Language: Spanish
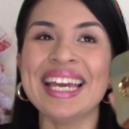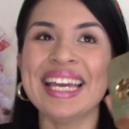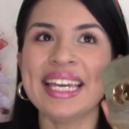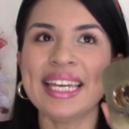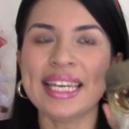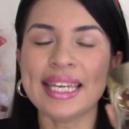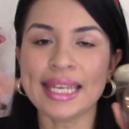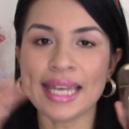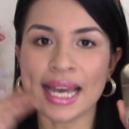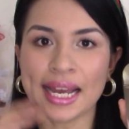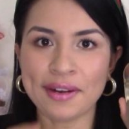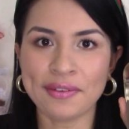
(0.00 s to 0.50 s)

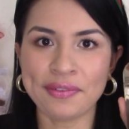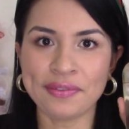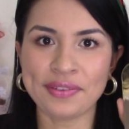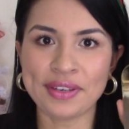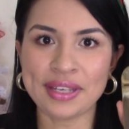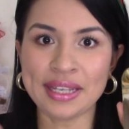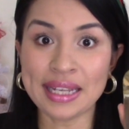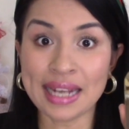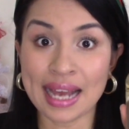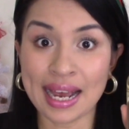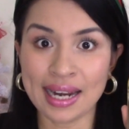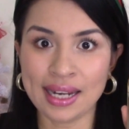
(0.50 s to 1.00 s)
Y al
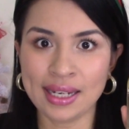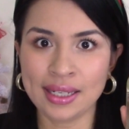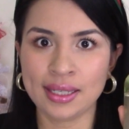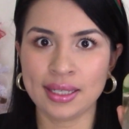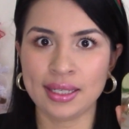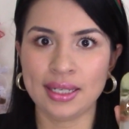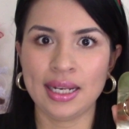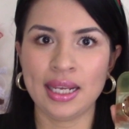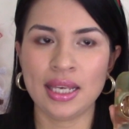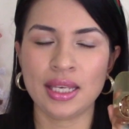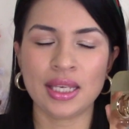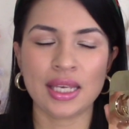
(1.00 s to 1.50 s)
final
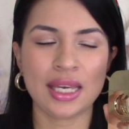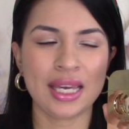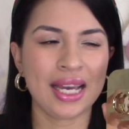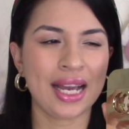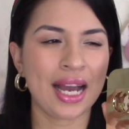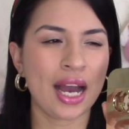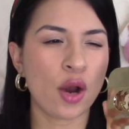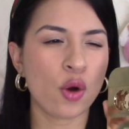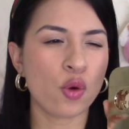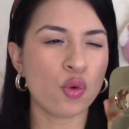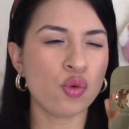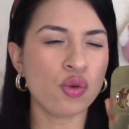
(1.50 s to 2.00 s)
le
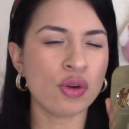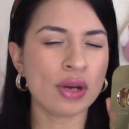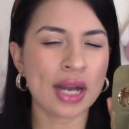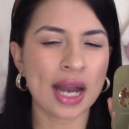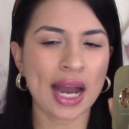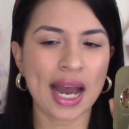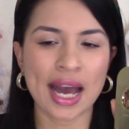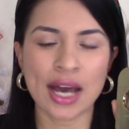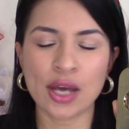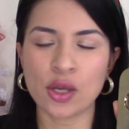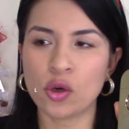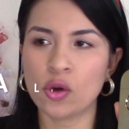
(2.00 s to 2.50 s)
llega un
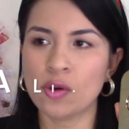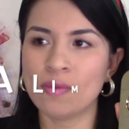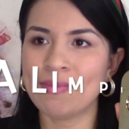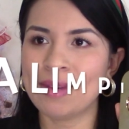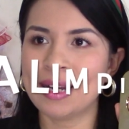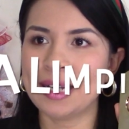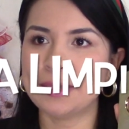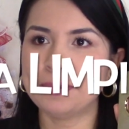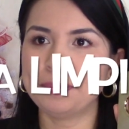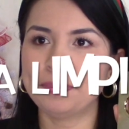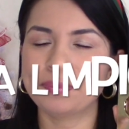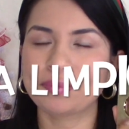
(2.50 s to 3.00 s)

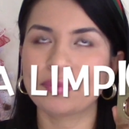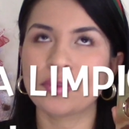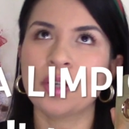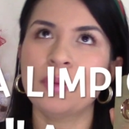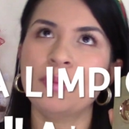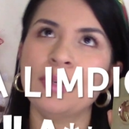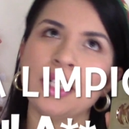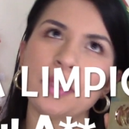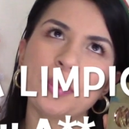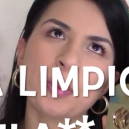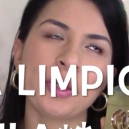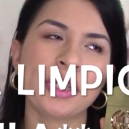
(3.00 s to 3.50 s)
aroma,
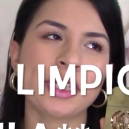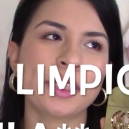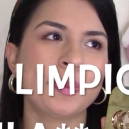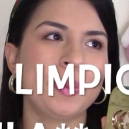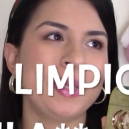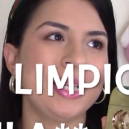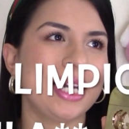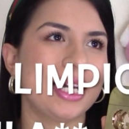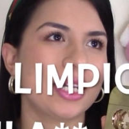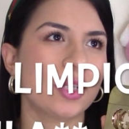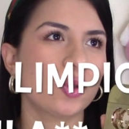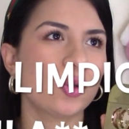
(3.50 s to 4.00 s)
¿cómo les puedo
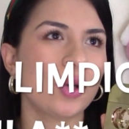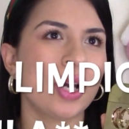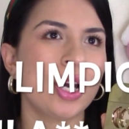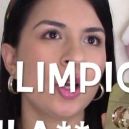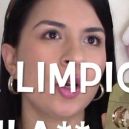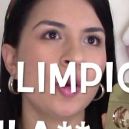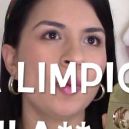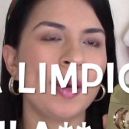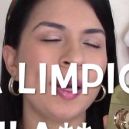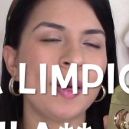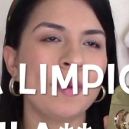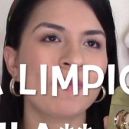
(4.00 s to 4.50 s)
explicar? Es un
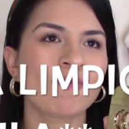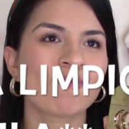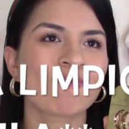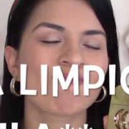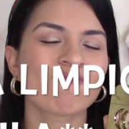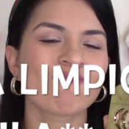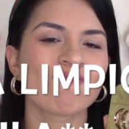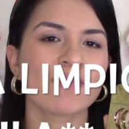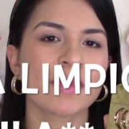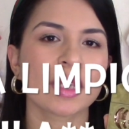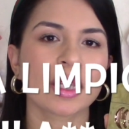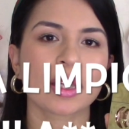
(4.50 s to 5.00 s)
aroma
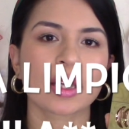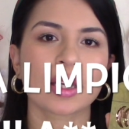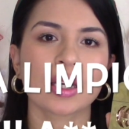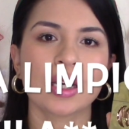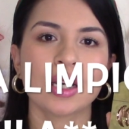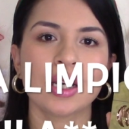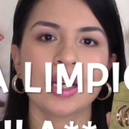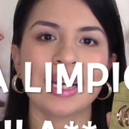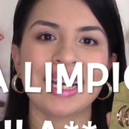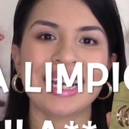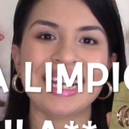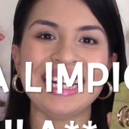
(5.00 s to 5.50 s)

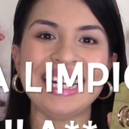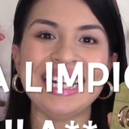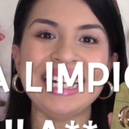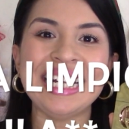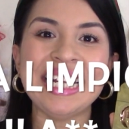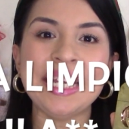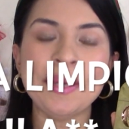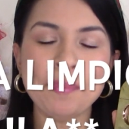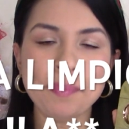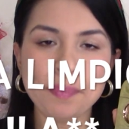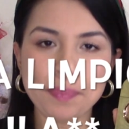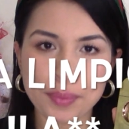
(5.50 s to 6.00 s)

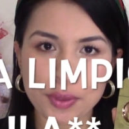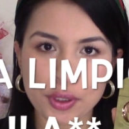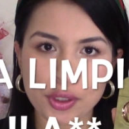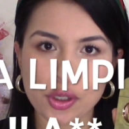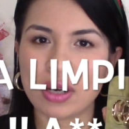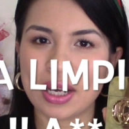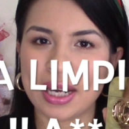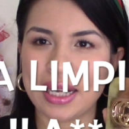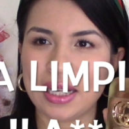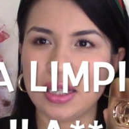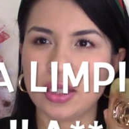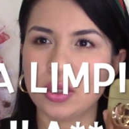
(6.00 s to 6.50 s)

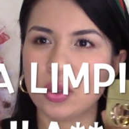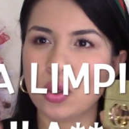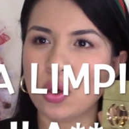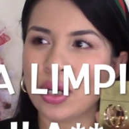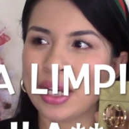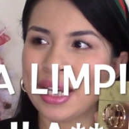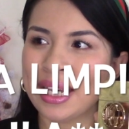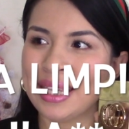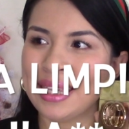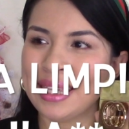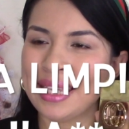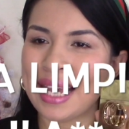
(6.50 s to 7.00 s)
limpio, el
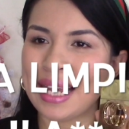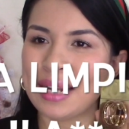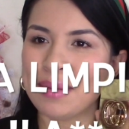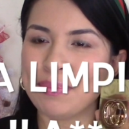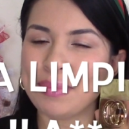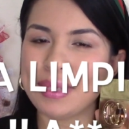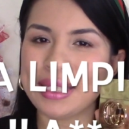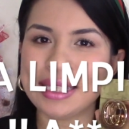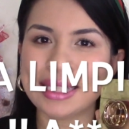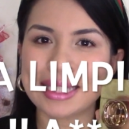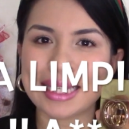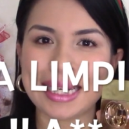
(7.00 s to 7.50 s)
toque de
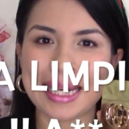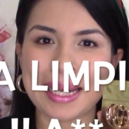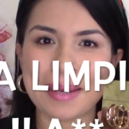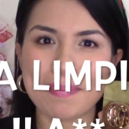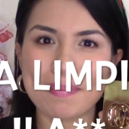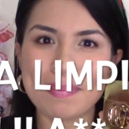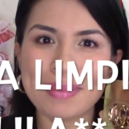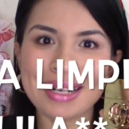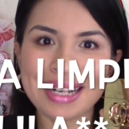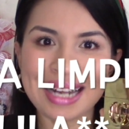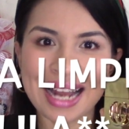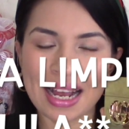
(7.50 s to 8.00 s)
almizcle
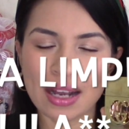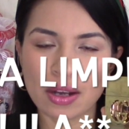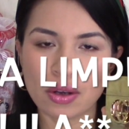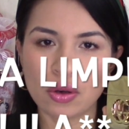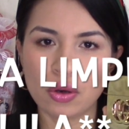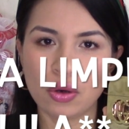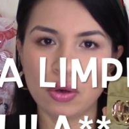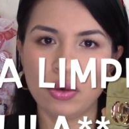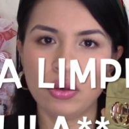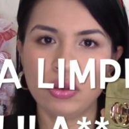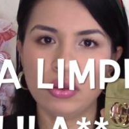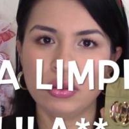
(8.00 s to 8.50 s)

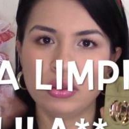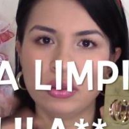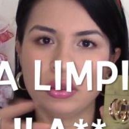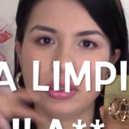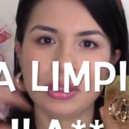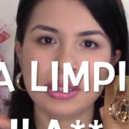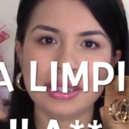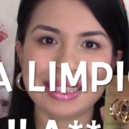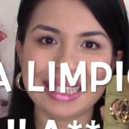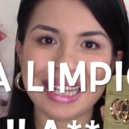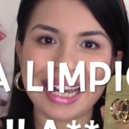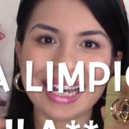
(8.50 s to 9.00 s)
blanco
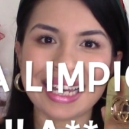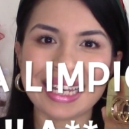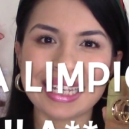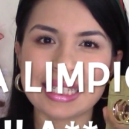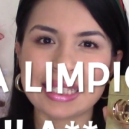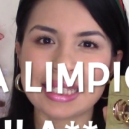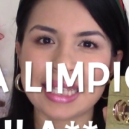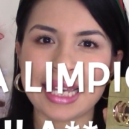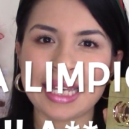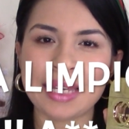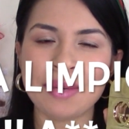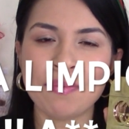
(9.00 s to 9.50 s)
dan
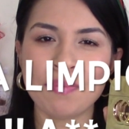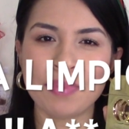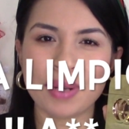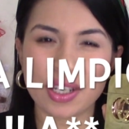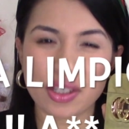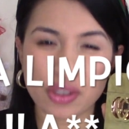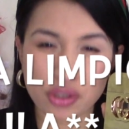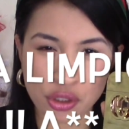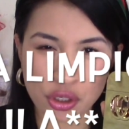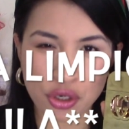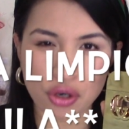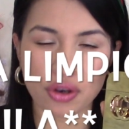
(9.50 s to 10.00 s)
esta
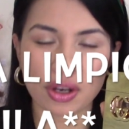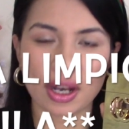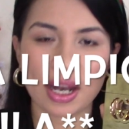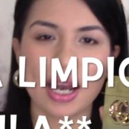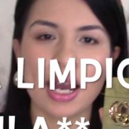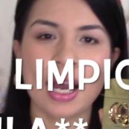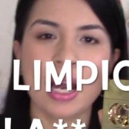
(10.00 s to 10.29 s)
impresión